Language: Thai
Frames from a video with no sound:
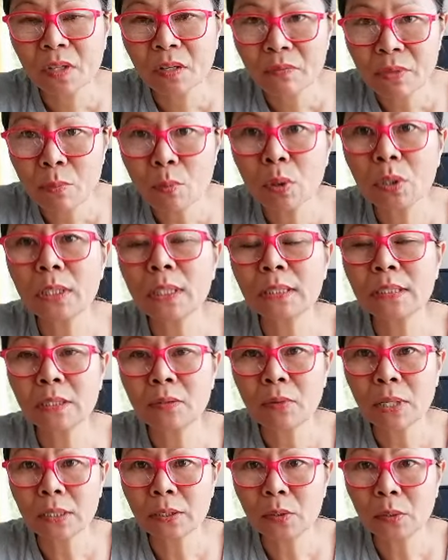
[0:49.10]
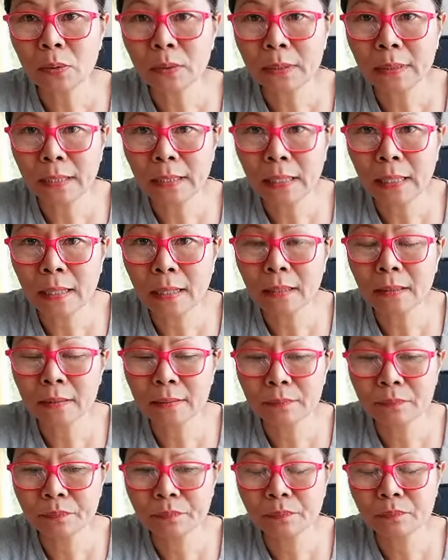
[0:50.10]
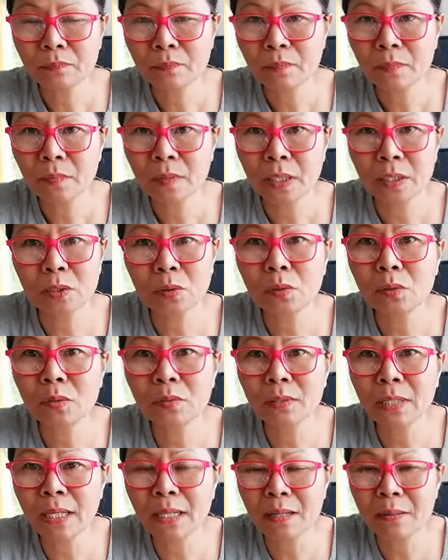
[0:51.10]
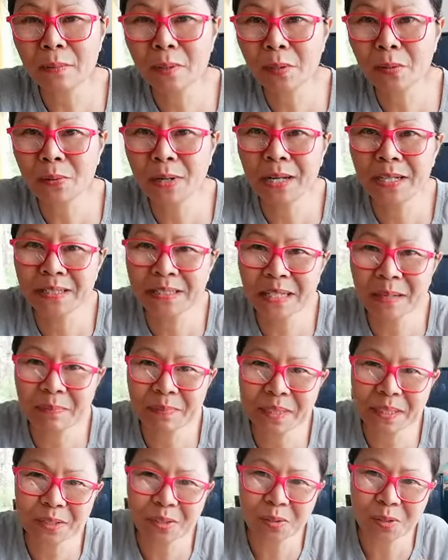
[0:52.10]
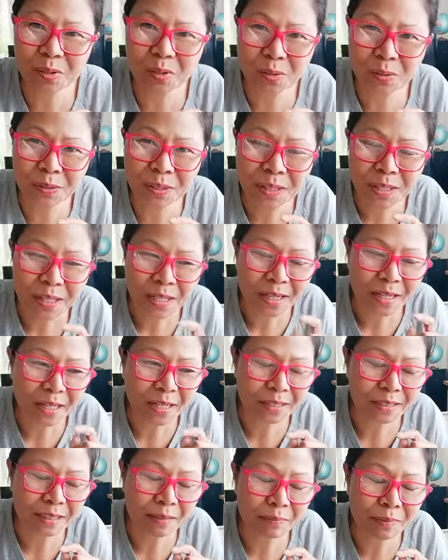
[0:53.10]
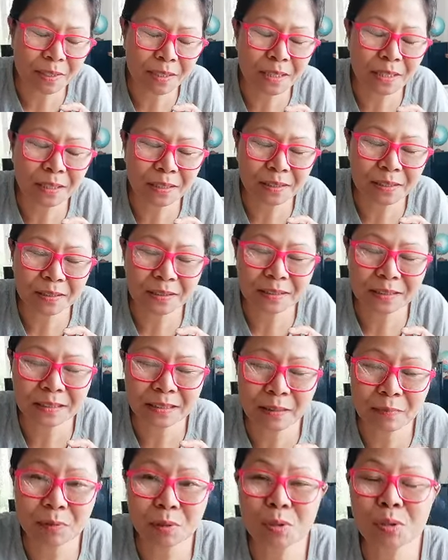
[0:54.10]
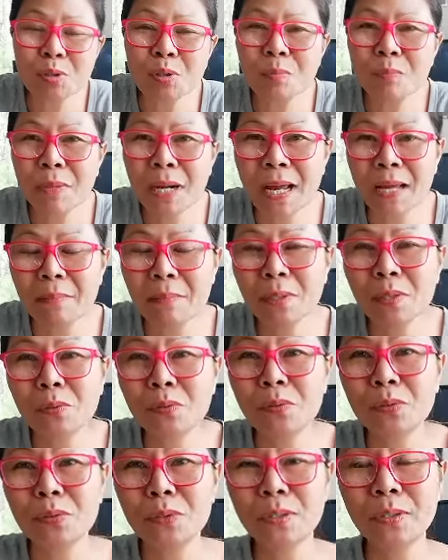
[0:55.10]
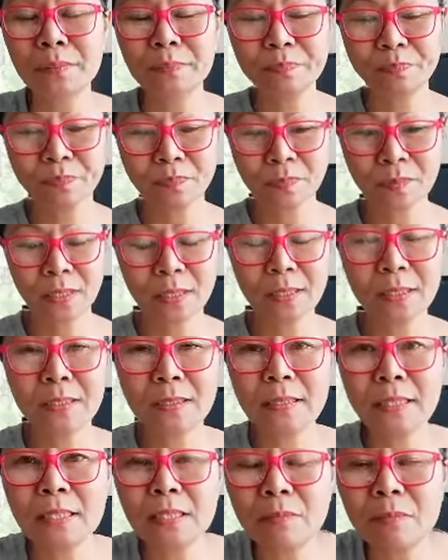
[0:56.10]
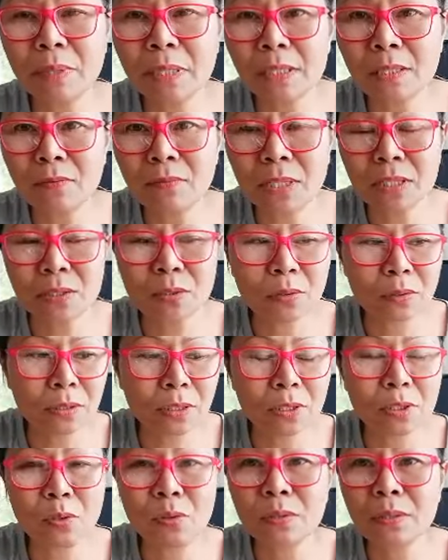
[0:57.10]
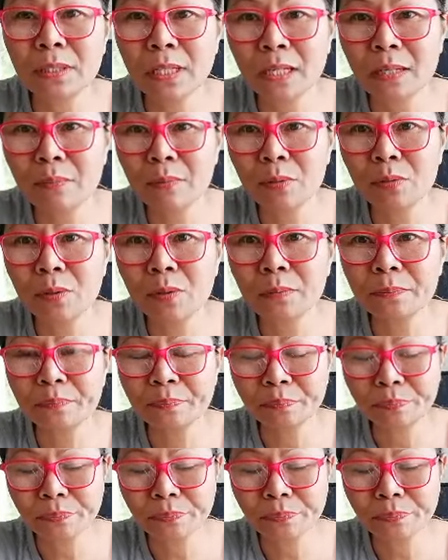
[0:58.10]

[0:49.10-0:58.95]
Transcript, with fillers: วิมลเกิดจังหวัดชนนะคะ แต่ชนตรงไหนก็ไม่รู้ว่า จับเนื้อชนต้นจับเนื้อจับต้นชนปลายไม่ถูกเนาะก็น่าจะเป็นจังหวัดชนแต่ชนตรงไหนก็ไม่รู้เนาะ